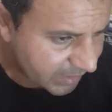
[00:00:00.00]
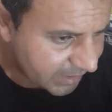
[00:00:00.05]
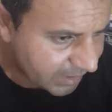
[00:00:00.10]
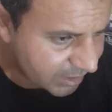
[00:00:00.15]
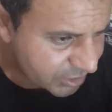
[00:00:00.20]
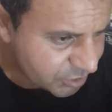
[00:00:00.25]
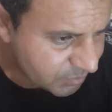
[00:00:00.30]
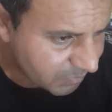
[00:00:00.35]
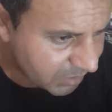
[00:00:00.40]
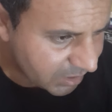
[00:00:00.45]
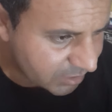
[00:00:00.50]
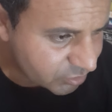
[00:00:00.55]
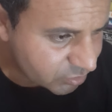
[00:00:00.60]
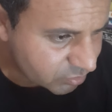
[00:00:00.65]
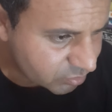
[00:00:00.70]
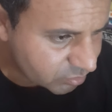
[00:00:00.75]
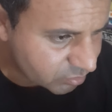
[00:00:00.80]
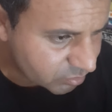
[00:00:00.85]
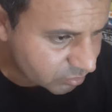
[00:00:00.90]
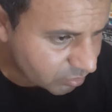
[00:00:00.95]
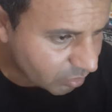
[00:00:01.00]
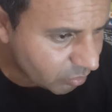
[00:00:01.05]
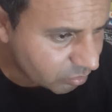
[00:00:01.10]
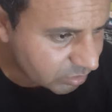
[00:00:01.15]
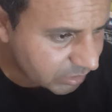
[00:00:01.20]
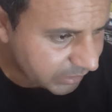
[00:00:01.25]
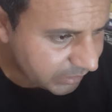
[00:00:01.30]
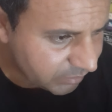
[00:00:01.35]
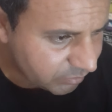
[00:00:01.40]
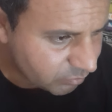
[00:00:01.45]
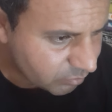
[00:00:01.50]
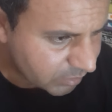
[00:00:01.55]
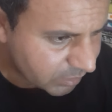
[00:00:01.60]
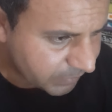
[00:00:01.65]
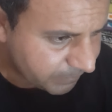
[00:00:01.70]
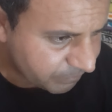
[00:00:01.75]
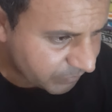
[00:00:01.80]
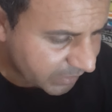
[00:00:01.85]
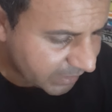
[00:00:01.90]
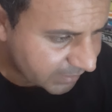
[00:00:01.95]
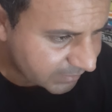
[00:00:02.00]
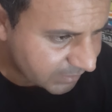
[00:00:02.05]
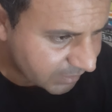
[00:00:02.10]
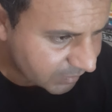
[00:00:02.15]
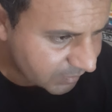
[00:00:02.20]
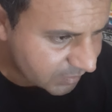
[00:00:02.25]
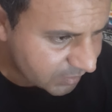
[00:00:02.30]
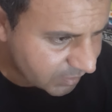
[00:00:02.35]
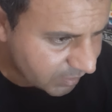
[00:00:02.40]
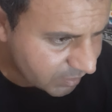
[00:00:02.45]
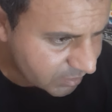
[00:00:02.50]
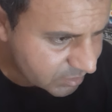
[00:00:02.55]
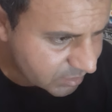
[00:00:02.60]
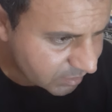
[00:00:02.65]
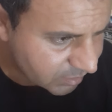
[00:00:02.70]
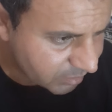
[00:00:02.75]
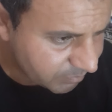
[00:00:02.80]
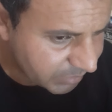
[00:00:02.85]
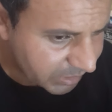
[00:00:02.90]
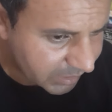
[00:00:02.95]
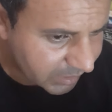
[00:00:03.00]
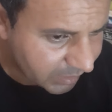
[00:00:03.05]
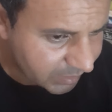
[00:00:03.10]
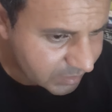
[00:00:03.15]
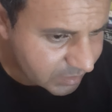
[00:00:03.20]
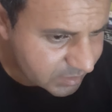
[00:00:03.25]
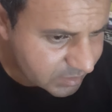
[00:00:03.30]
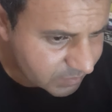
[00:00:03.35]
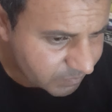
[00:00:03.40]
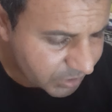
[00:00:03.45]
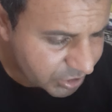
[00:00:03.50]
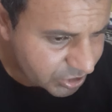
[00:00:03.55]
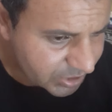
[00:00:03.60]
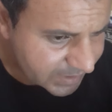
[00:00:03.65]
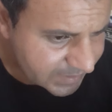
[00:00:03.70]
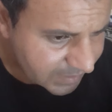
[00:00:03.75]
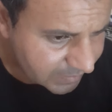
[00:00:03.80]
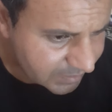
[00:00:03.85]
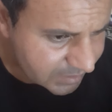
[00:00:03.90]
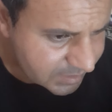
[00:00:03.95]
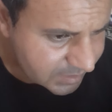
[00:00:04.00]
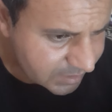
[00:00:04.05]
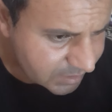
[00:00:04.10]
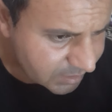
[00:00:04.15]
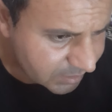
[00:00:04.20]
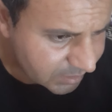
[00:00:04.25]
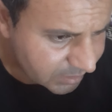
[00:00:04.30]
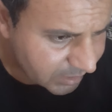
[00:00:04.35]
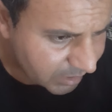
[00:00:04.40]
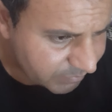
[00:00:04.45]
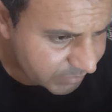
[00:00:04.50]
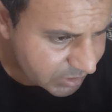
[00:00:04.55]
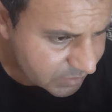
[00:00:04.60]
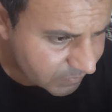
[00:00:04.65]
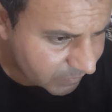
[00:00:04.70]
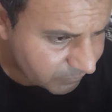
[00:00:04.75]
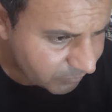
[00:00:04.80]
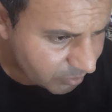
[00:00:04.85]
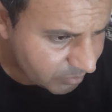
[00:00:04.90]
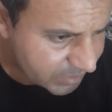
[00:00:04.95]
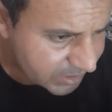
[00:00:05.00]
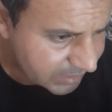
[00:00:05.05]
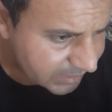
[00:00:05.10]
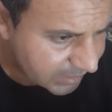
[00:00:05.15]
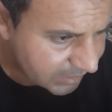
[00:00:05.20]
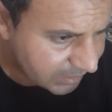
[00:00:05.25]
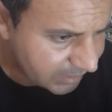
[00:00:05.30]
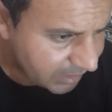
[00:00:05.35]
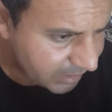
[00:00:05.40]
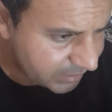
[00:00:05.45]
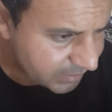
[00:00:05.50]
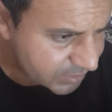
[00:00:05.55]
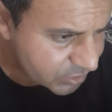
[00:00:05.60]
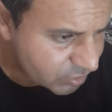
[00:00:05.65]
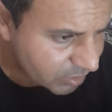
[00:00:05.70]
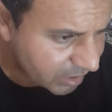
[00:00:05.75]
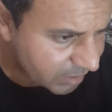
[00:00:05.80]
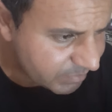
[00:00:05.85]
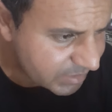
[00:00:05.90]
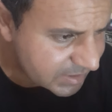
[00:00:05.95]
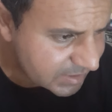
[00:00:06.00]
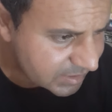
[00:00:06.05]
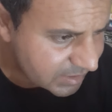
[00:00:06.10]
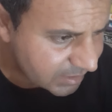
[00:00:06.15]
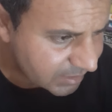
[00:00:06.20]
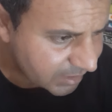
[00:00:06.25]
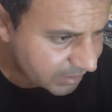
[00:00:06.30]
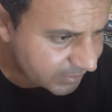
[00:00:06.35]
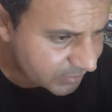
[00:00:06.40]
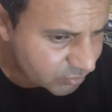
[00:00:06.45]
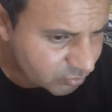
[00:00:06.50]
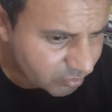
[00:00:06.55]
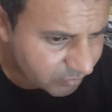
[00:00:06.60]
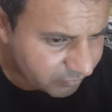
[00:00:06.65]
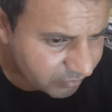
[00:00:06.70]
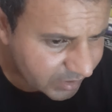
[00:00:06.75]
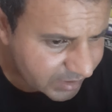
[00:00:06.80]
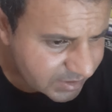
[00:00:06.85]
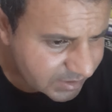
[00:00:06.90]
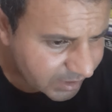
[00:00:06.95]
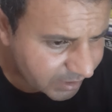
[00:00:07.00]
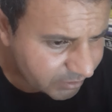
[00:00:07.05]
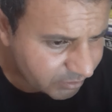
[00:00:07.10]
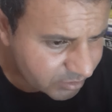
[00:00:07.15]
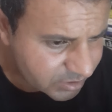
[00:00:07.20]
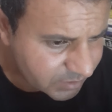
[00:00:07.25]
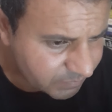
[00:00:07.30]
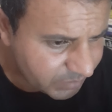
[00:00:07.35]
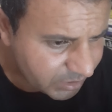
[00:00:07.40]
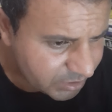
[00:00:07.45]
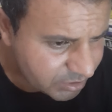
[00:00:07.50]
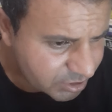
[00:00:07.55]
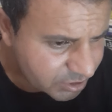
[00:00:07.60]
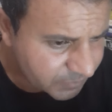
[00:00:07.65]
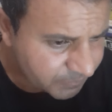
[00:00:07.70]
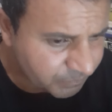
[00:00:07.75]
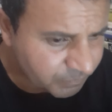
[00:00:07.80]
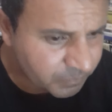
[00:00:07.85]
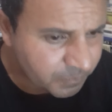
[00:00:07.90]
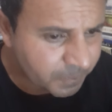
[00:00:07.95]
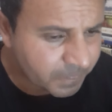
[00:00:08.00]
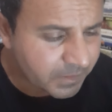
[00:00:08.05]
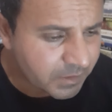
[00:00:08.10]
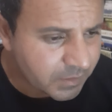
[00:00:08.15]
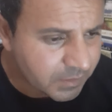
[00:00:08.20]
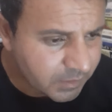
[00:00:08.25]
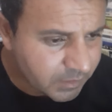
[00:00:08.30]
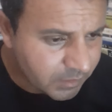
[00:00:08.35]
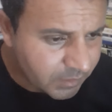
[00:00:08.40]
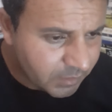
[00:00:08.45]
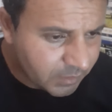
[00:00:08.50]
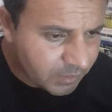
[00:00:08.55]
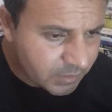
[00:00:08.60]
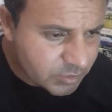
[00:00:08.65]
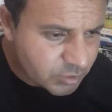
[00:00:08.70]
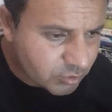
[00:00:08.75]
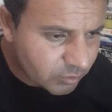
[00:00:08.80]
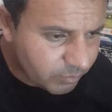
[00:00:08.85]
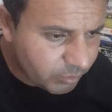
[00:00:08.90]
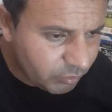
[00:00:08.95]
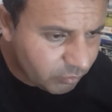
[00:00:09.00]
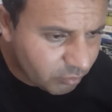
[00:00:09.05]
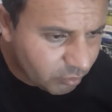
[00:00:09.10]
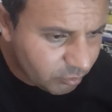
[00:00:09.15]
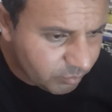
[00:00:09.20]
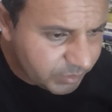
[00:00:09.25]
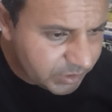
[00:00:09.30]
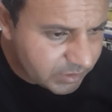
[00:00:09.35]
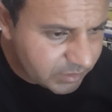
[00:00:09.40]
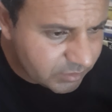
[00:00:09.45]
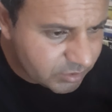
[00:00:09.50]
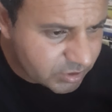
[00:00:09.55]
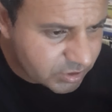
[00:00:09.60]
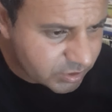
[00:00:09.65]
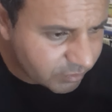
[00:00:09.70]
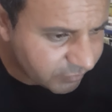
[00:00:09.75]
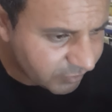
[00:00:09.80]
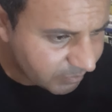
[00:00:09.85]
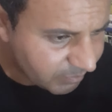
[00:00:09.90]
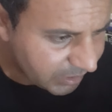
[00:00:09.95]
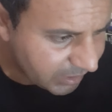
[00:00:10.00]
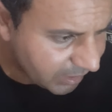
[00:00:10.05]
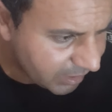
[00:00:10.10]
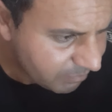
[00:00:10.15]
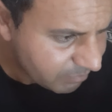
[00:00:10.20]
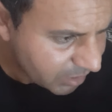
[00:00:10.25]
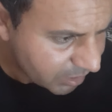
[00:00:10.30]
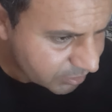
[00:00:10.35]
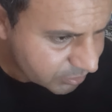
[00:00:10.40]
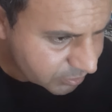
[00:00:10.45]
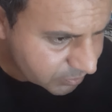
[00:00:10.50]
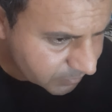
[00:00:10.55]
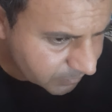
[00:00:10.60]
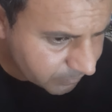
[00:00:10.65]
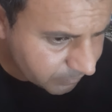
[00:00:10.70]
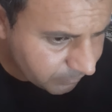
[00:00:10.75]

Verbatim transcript: a de baixo, toldando-a então, até que esta também caísse e beijasse a terceira, que da mesma forma inclinaria sua cabeça e deitaria sua face carinhosamente sobre o ombro de seu familiar abaixo.